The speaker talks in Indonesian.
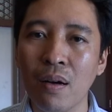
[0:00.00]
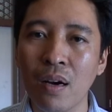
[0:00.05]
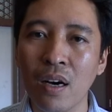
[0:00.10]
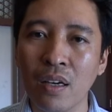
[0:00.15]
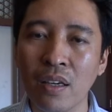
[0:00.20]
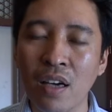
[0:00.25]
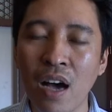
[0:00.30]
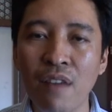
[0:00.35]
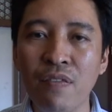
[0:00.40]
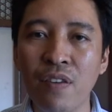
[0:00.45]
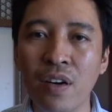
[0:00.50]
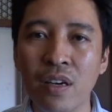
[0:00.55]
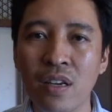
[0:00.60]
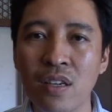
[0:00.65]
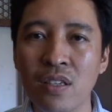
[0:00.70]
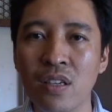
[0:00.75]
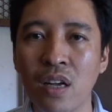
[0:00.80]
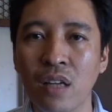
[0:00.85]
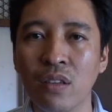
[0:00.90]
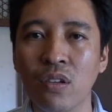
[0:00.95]
uh,
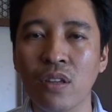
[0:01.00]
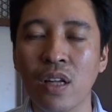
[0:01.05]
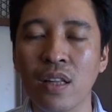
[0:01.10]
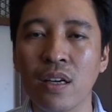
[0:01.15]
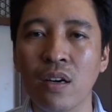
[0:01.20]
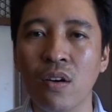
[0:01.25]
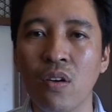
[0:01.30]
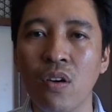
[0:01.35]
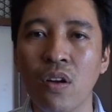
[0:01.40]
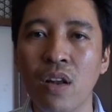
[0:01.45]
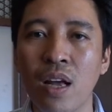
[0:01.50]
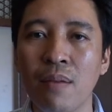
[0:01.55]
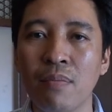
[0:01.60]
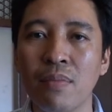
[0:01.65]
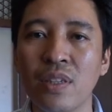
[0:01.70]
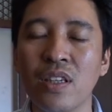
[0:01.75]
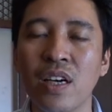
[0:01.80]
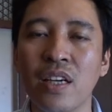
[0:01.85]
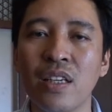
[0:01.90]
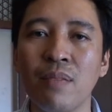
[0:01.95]
governance atau tata kelola
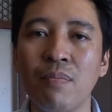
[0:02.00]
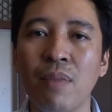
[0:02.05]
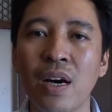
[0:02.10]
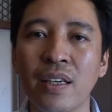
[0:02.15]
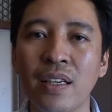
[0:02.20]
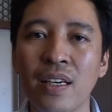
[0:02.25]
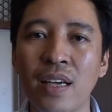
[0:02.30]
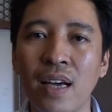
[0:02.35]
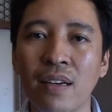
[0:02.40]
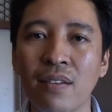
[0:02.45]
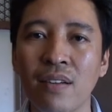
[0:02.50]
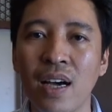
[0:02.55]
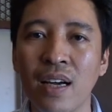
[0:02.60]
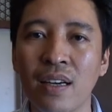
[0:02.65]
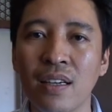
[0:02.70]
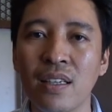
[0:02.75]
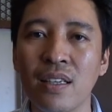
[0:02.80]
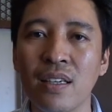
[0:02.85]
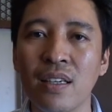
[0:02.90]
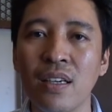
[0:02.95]
menjadi bagian
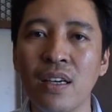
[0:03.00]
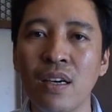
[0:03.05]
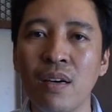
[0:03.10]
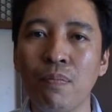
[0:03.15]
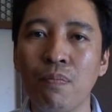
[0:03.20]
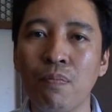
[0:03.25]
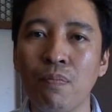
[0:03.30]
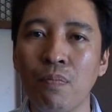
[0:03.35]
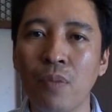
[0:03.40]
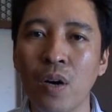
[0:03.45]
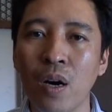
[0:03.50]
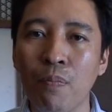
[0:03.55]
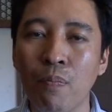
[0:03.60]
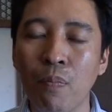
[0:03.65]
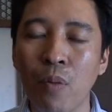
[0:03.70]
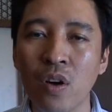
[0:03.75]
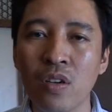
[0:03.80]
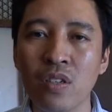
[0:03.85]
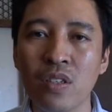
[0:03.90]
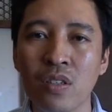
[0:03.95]
dari uh,
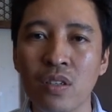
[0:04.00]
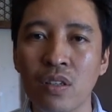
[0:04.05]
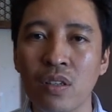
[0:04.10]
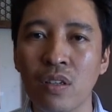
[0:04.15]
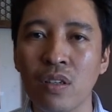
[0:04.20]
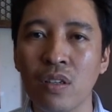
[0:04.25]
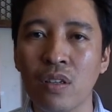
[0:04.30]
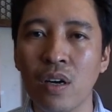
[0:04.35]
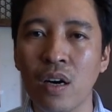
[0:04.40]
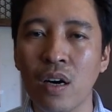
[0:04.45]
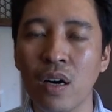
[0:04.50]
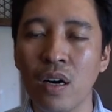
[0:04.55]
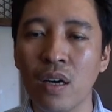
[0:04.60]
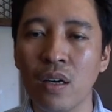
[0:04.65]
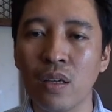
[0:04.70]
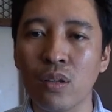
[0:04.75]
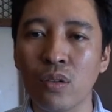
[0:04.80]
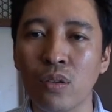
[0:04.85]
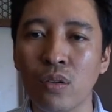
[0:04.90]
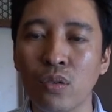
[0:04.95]
pos
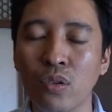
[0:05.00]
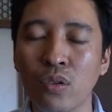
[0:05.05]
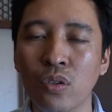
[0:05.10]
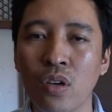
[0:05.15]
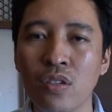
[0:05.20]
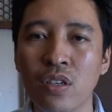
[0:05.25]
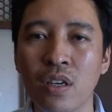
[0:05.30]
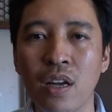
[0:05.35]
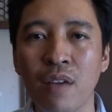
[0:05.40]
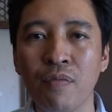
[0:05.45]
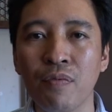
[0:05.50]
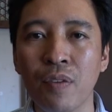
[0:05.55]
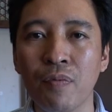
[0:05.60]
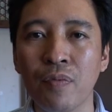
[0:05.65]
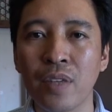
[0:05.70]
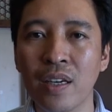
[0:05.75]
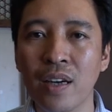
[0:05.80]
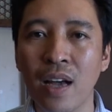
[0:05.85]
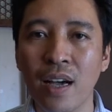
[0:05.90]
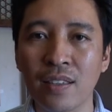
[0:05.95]
uh,
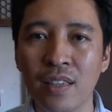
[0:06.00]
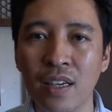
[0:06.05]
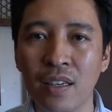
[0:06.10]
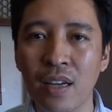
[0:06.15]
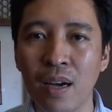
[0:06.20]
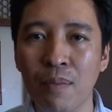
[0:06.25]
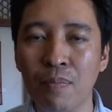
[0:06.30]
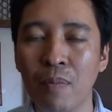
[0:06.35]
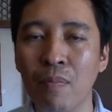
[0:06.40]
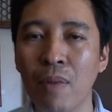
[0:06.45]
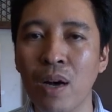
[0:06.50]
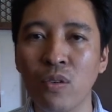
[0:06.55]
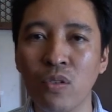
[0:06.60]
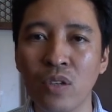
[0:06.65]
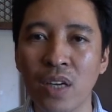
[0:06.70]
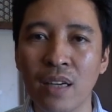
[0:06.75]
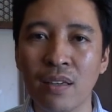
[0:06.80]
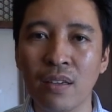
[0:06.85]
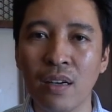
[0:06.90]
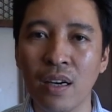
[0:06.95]
2015 agenda
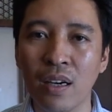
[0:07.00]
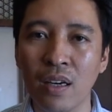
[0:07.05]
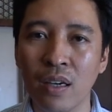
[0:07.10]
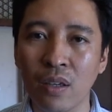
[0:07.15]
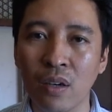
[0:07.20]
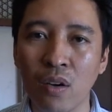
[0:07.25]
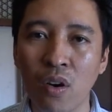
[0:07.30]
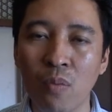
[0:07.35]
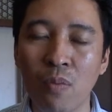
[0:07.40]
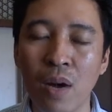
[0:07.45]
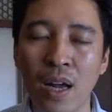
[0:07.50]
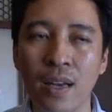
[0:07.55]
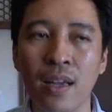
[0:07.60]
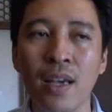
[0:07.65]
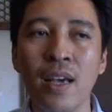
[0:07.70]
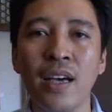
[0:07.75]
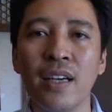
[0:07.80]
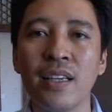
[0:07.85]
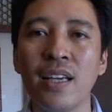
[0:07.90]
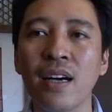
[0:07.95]
pembangunan uh, global.
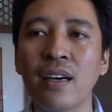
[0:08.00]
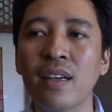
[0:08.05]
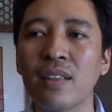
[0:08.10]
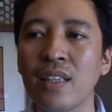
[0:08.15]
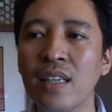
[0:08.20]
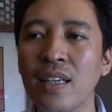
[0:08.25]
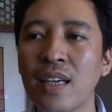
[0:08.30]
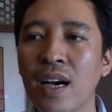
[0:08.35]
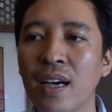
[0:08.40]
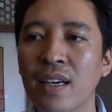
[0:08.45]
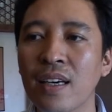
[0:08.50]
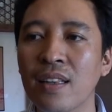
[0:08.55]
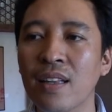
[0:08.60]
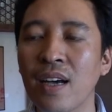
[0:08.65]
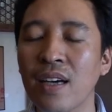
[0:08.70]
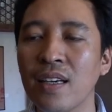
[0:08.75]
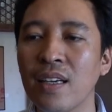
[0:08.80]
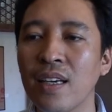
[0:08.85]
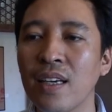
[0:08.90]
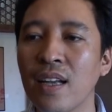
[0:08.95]
Yang ketiga
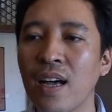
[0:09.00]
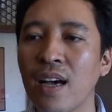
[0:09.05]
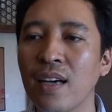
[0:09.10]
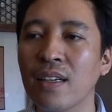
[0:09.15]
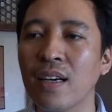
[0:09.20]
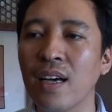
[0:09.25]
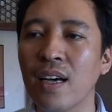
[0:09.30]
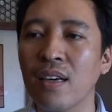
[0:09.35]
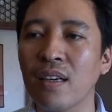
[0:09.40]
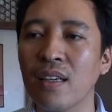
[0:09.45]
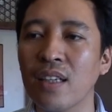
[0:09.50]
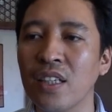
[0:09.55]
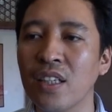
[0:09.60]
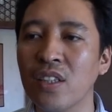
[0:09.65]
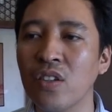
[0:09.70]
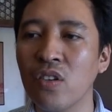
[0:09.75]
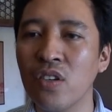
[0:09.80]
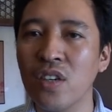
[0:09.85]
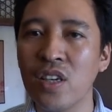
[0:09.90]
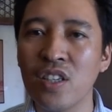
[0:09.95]
kita ingin agar
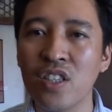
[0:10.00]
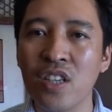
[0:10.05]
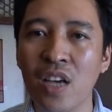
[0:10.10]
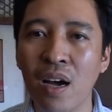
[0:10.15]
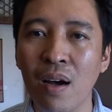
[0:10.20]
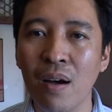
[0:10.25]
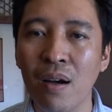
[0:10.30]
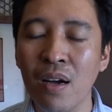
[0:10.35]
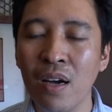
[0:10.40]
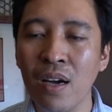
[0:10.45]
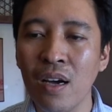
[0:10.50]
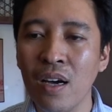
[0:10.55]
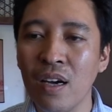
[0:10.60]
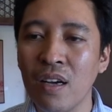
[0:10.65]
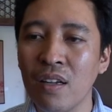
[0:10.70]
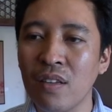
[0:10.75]
Indonesia